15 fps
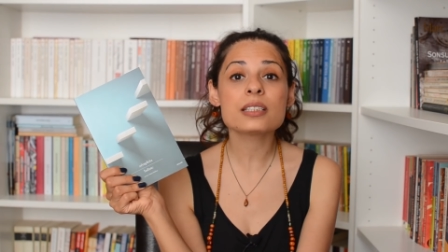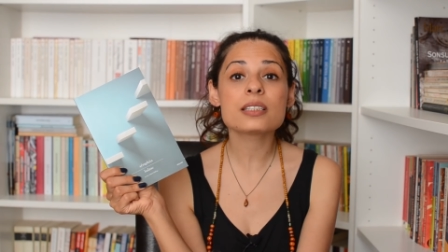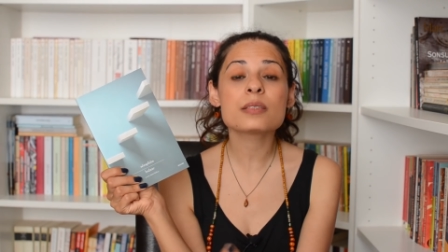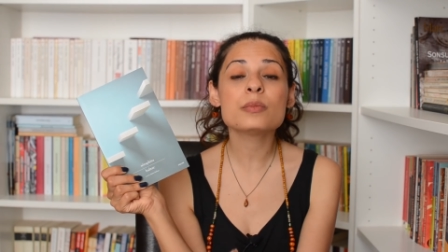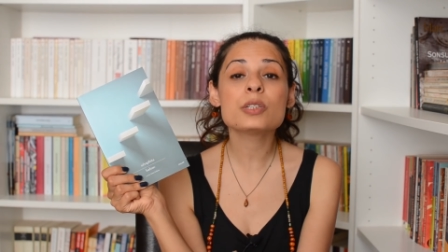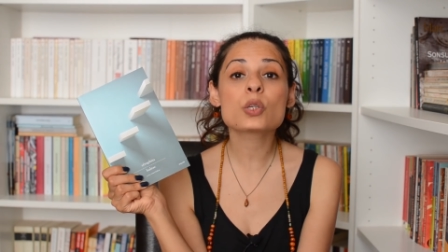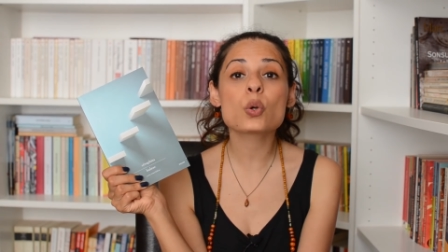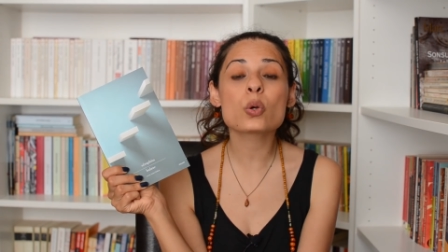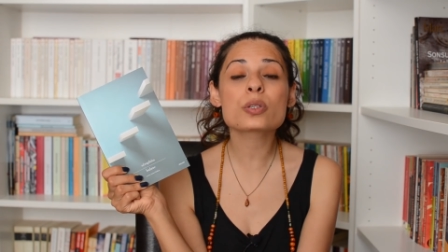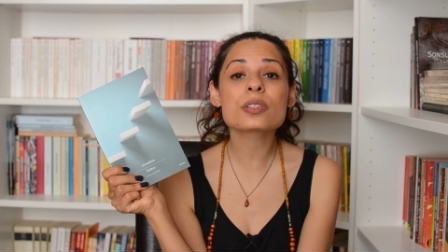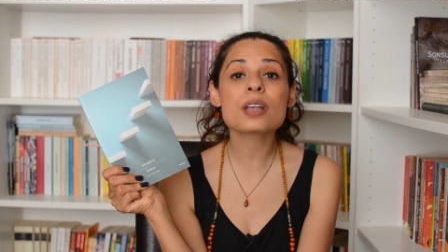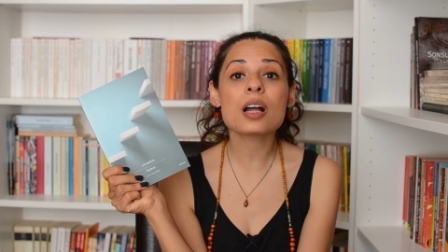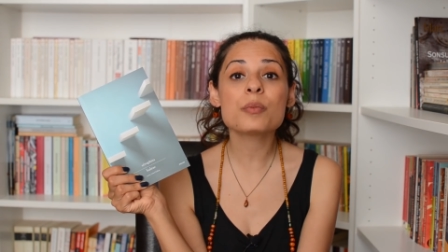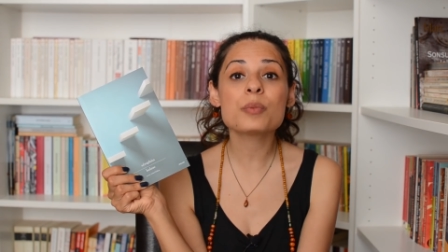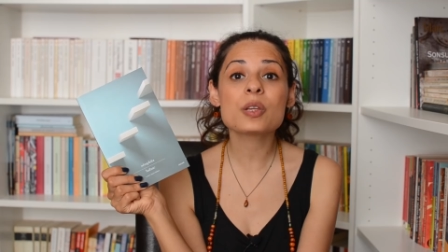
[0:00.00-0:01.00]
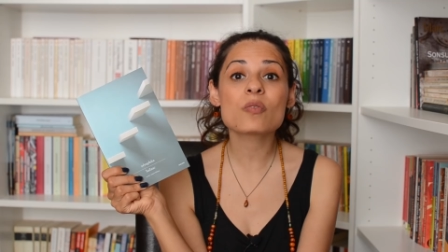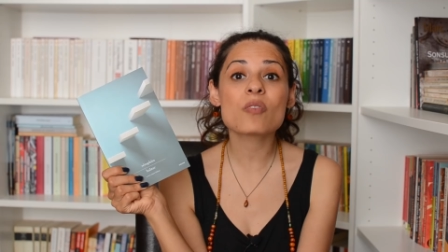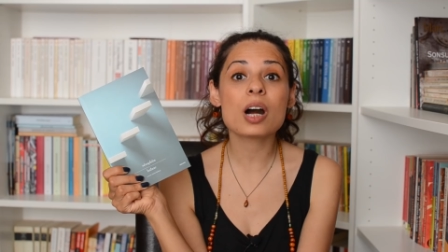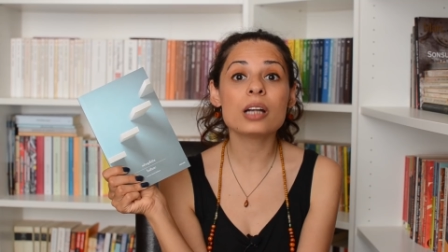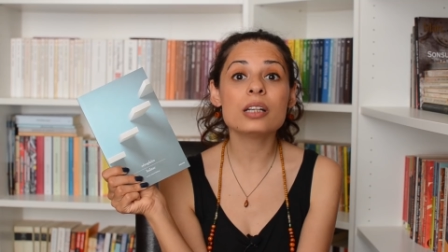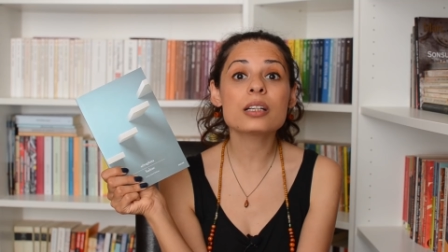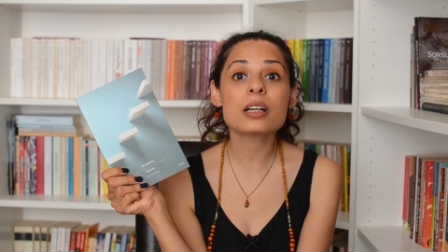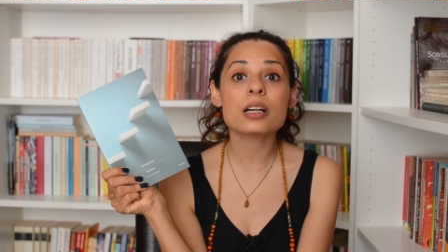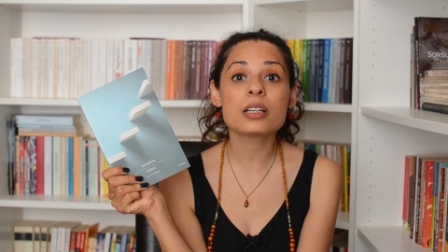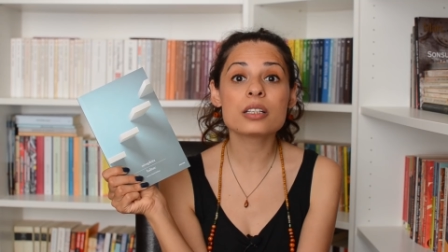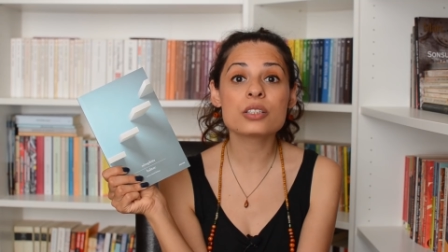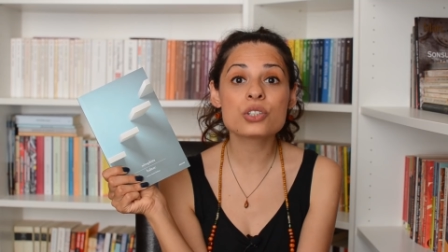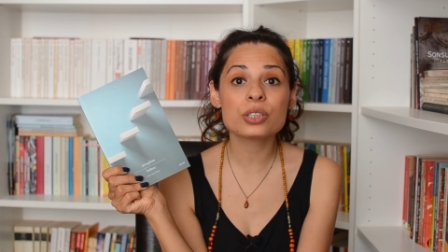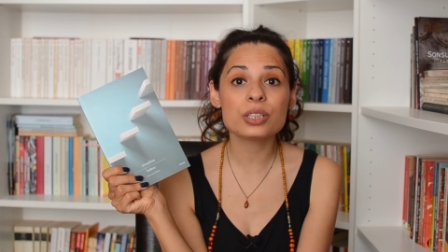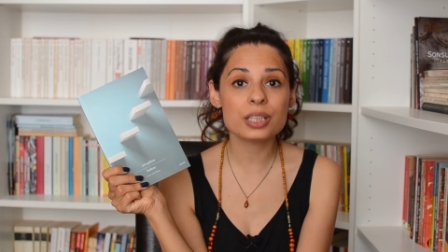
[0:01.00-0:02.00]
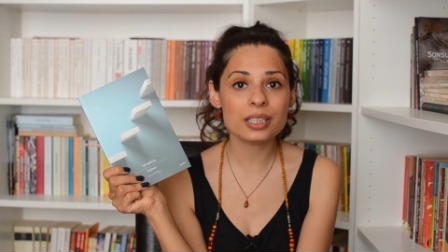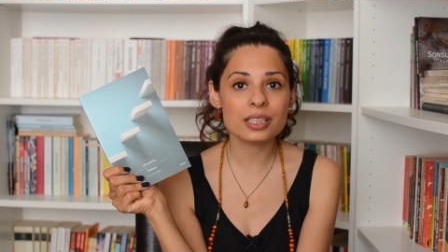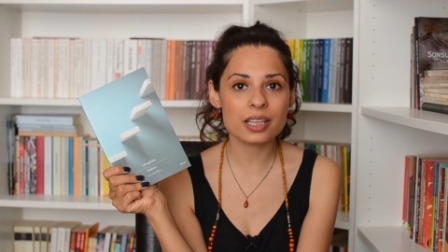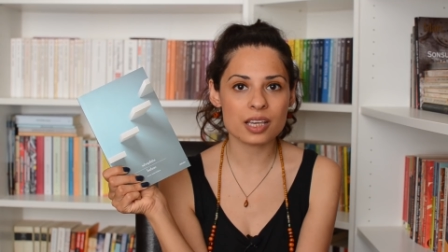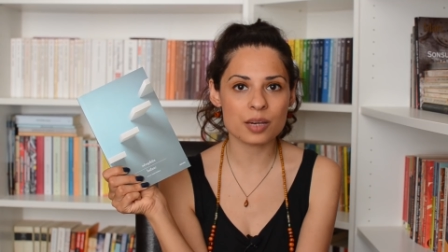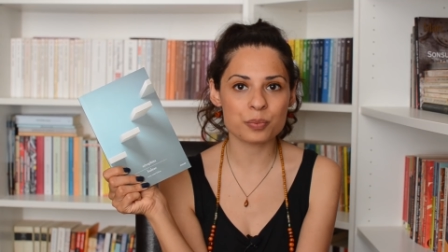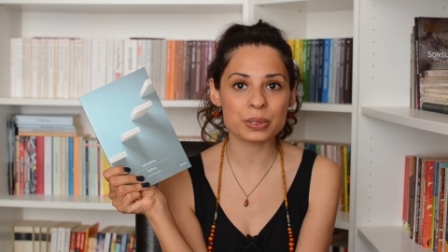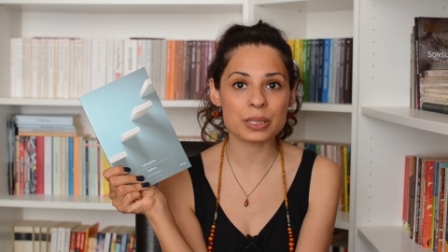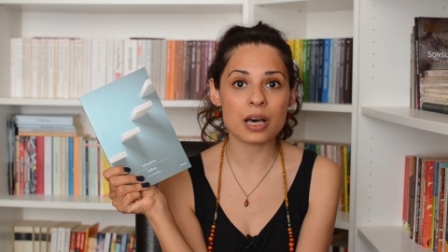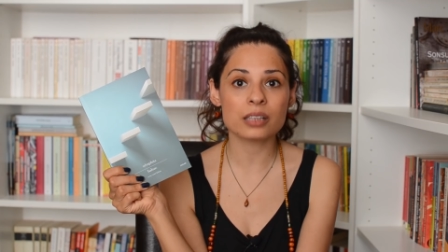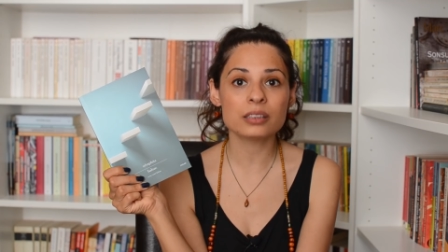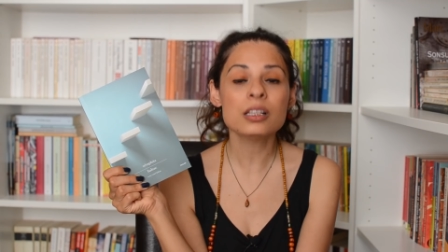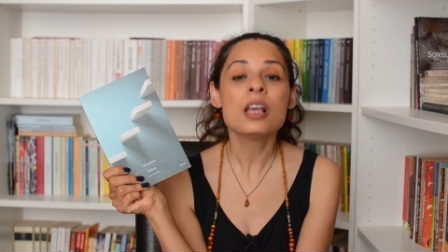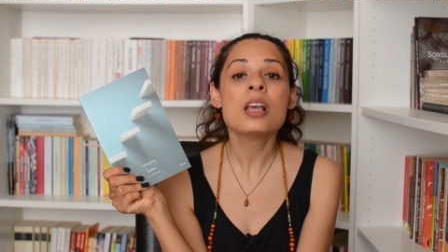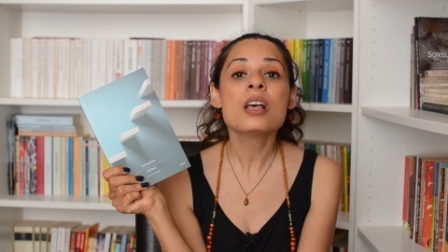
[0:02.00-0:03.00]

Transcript: isimli göksel bir varlık aracılığıyla yapılan